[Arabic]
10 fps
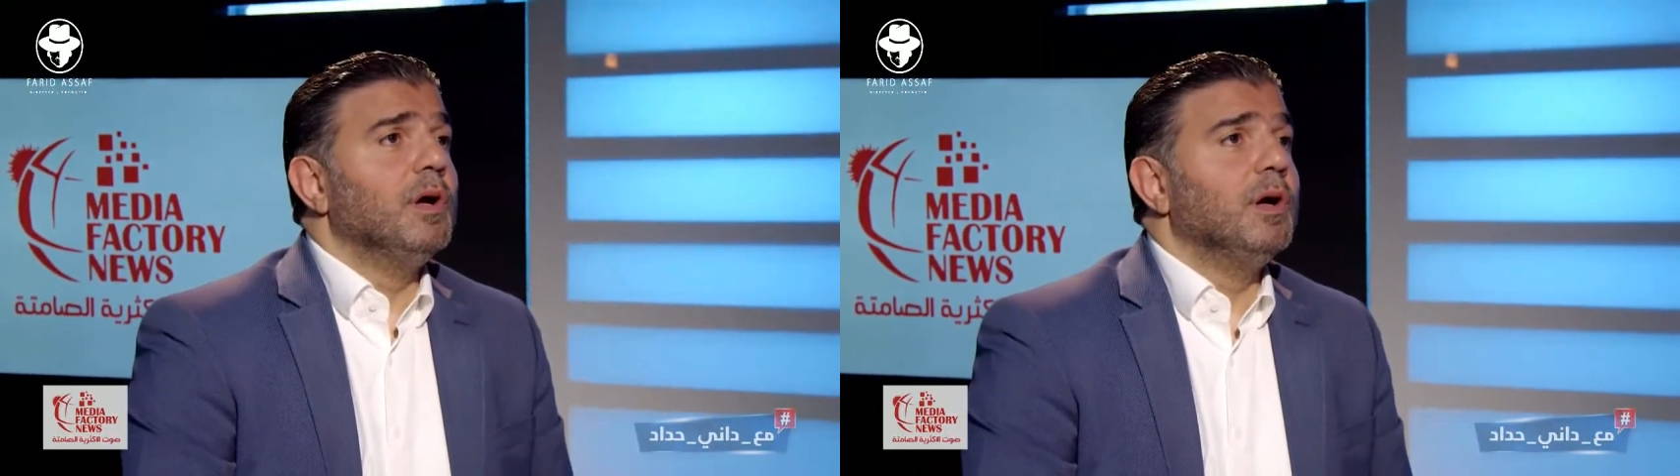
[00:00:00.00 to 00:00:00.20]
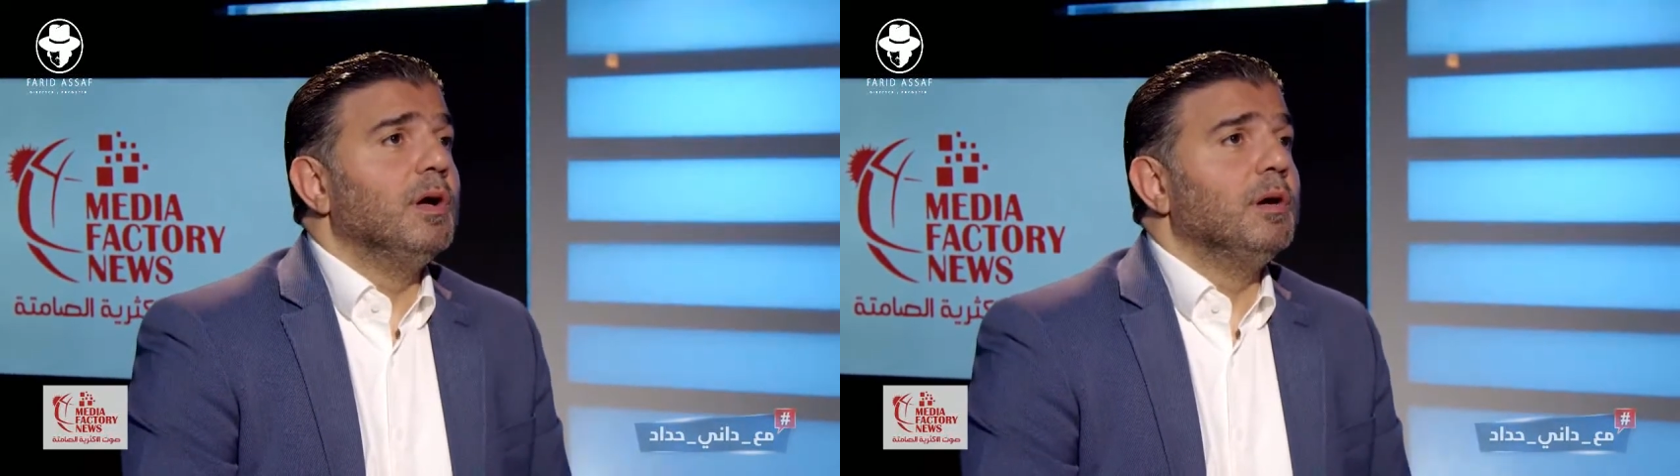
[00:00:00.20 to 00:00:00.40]

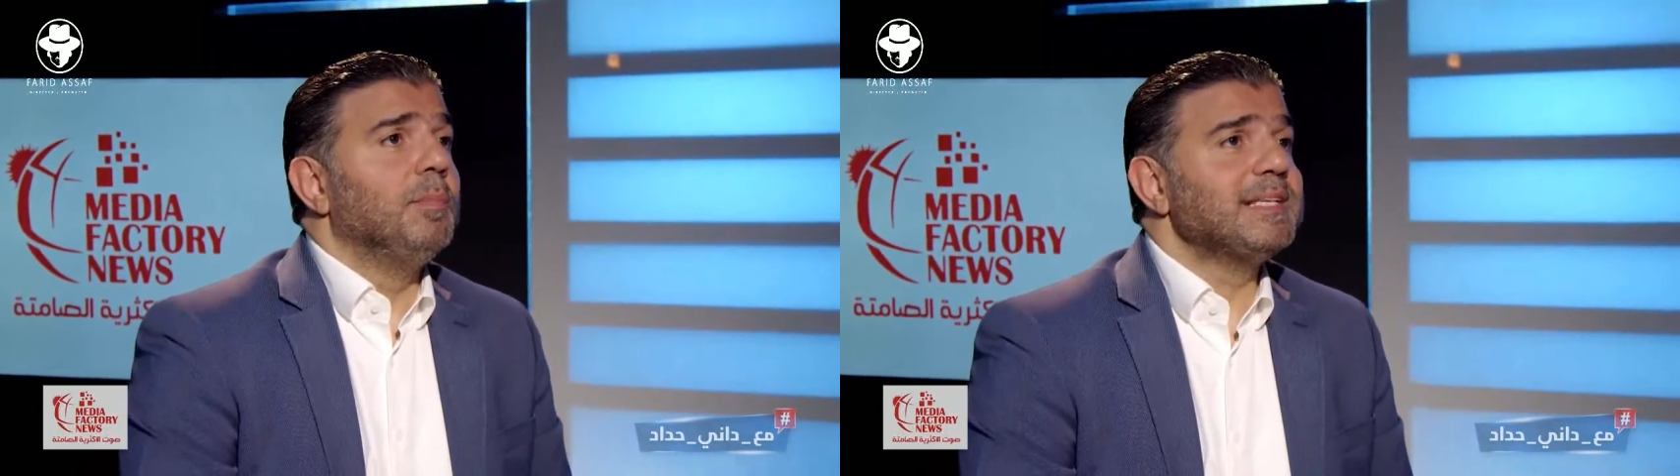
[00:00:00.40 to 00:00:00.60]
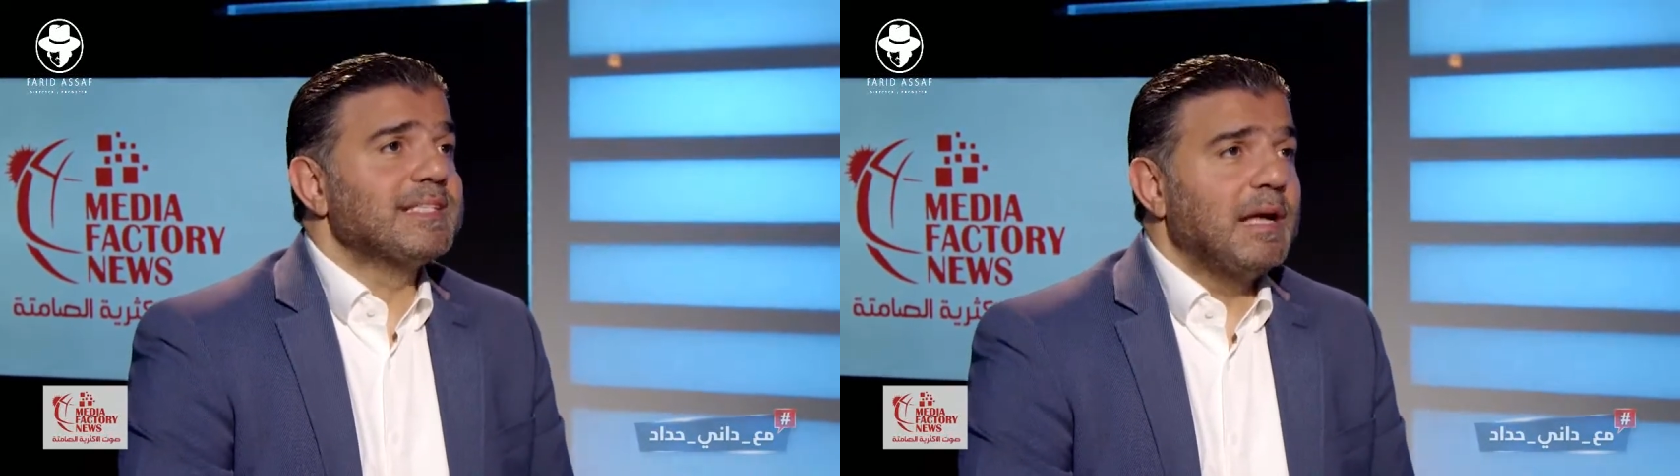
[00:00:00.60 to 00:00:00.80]
أه،
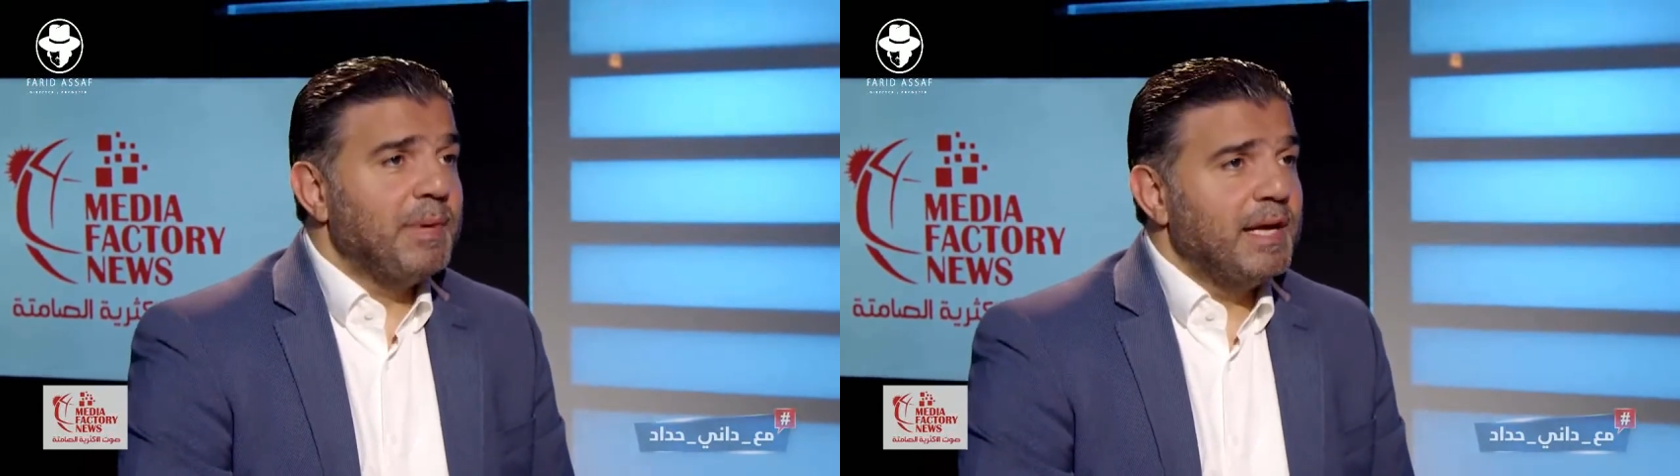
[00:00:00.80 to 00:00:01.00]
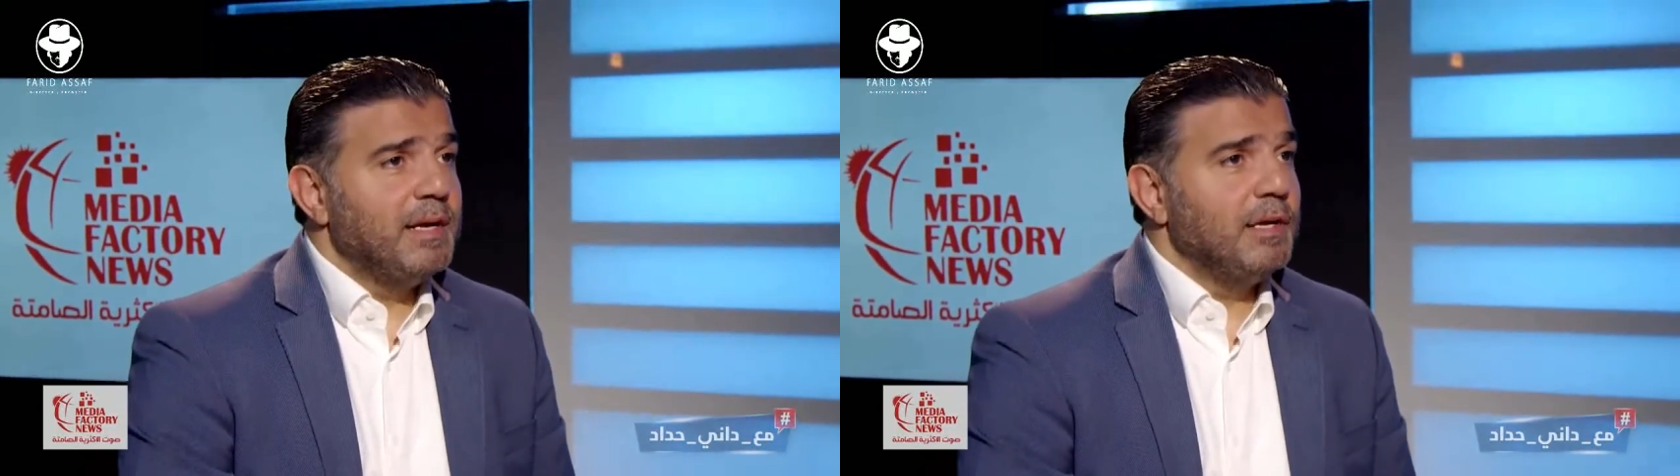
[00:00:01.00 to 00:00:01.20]
بس
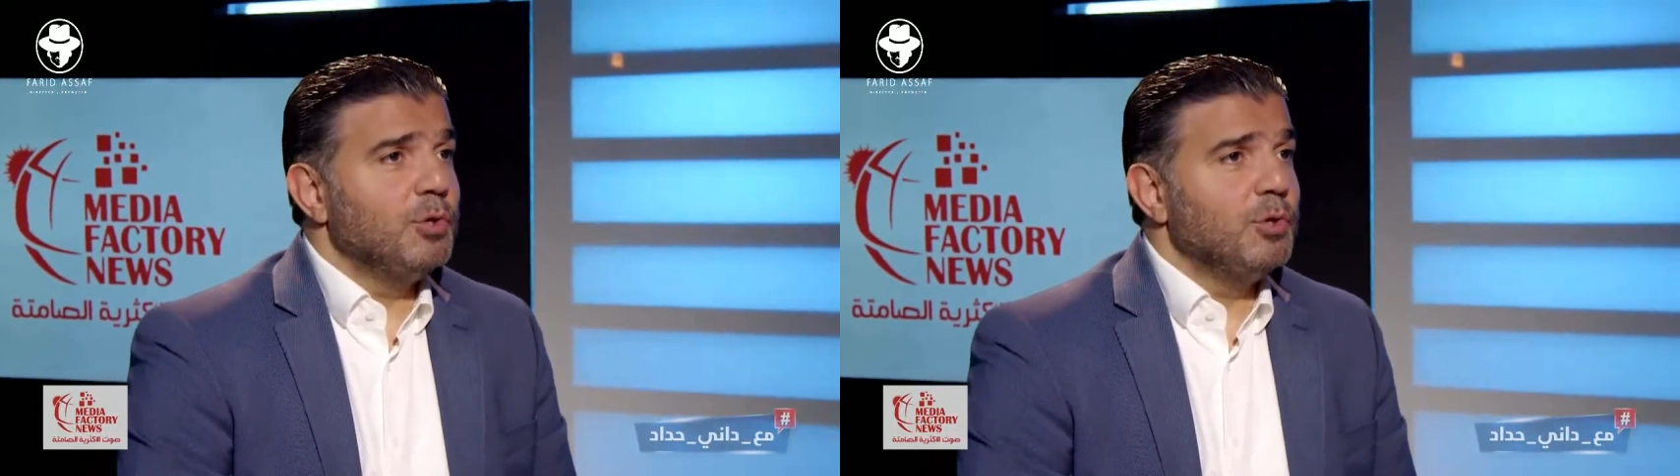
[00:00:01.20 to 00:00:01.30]
كمان